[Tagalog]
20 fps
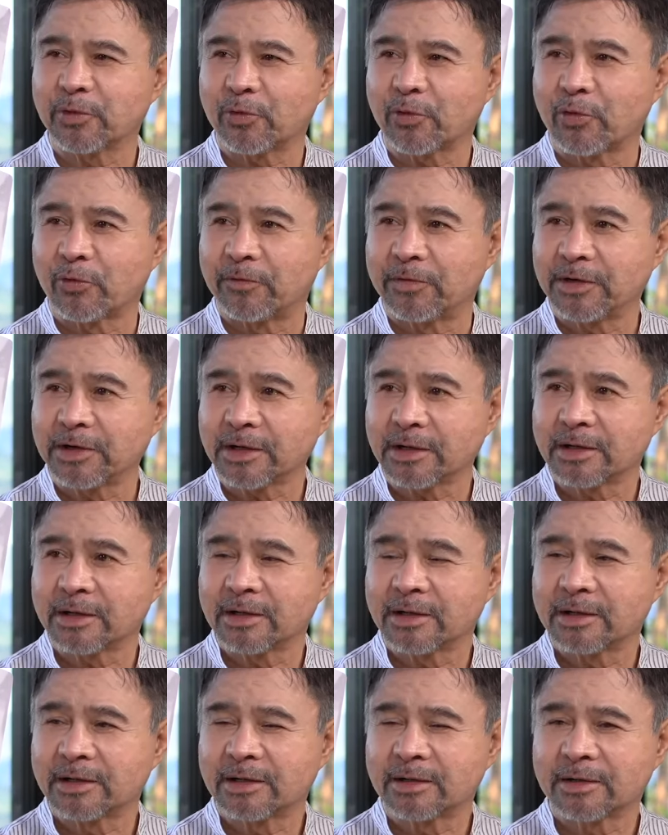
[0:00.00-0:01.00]
To cover.
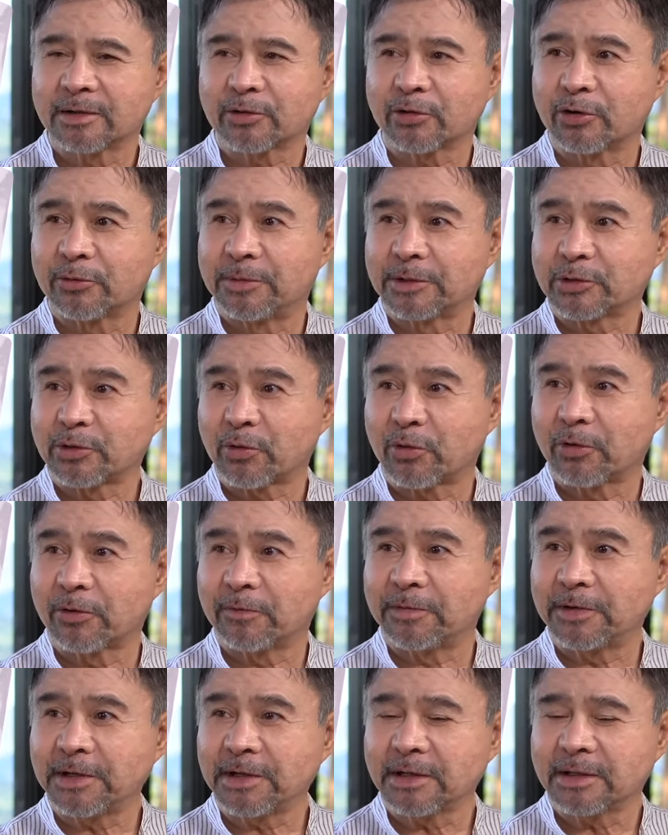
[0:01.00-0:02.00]
Mm-hmm. Cover to
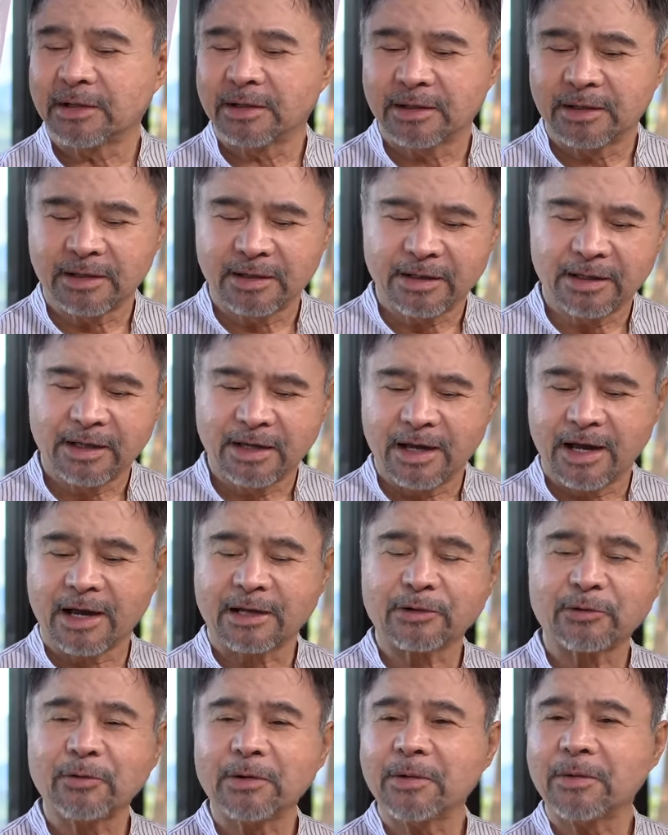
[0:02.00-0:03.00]
cover. Yes.
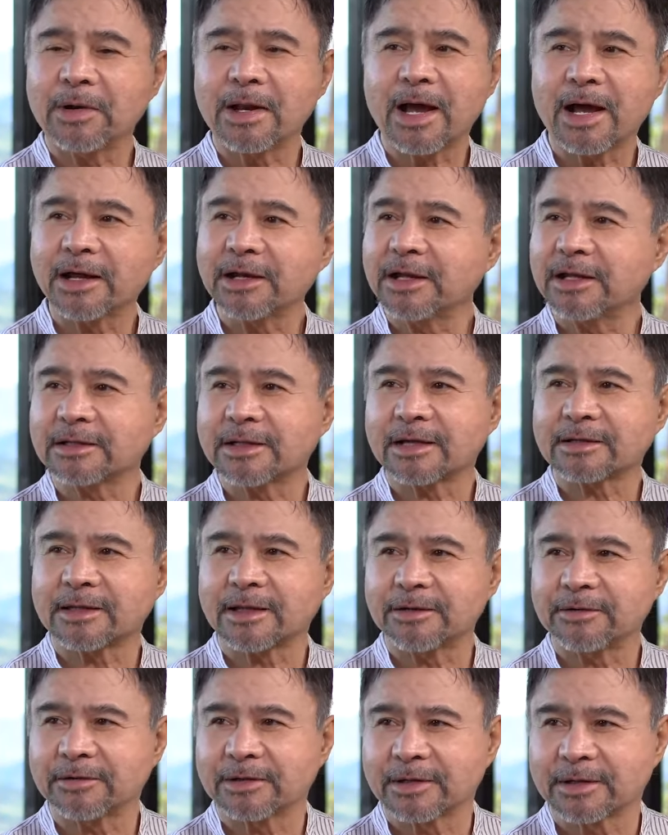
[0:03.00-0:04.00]
Actually, wala ka na
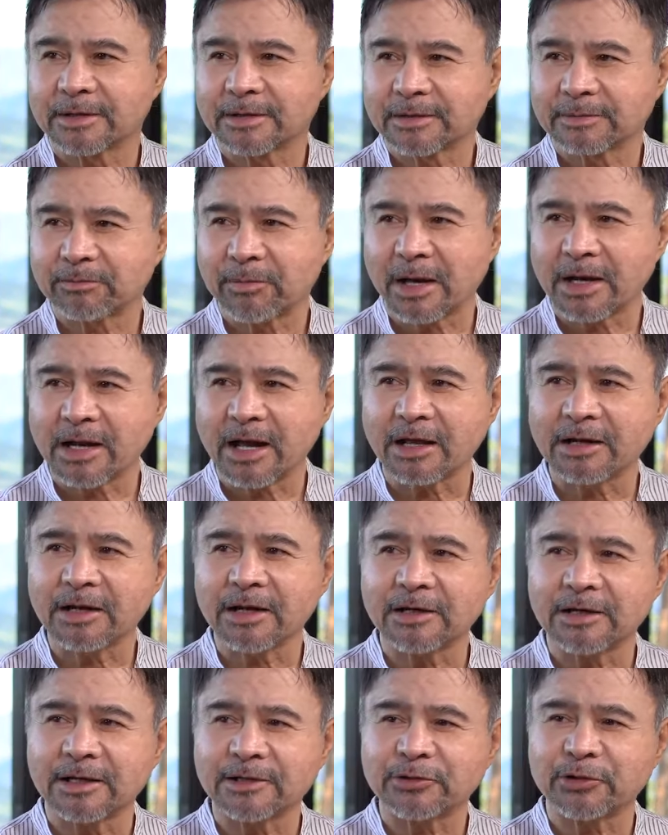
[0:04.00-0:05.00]
itatanong eh. Para ka
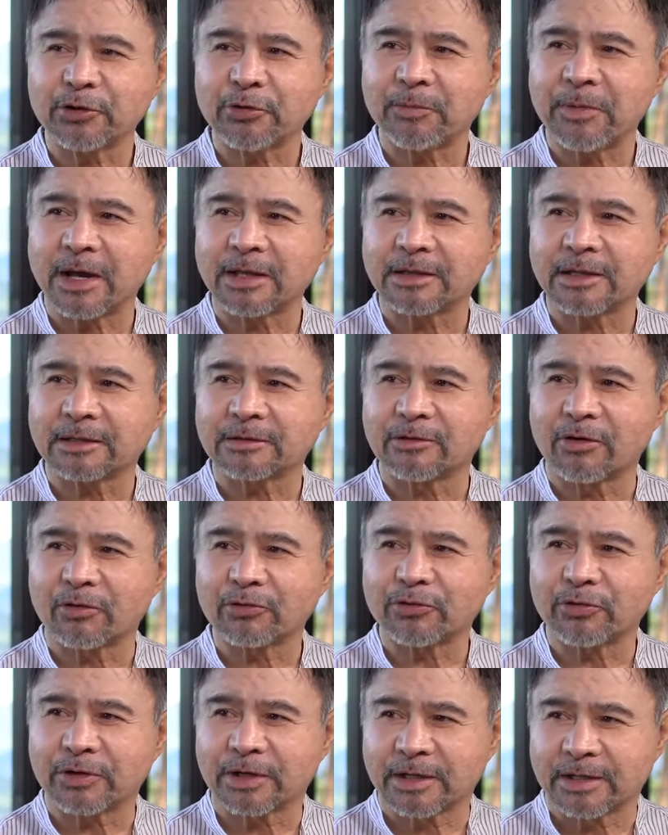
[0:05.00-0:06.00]
ng naturopathic
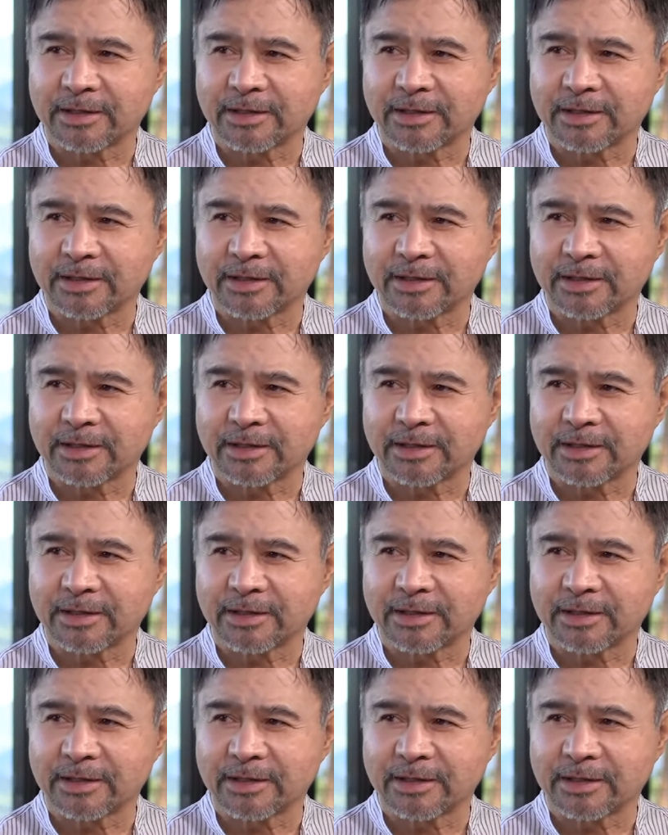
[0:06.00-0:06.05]
doctor eh.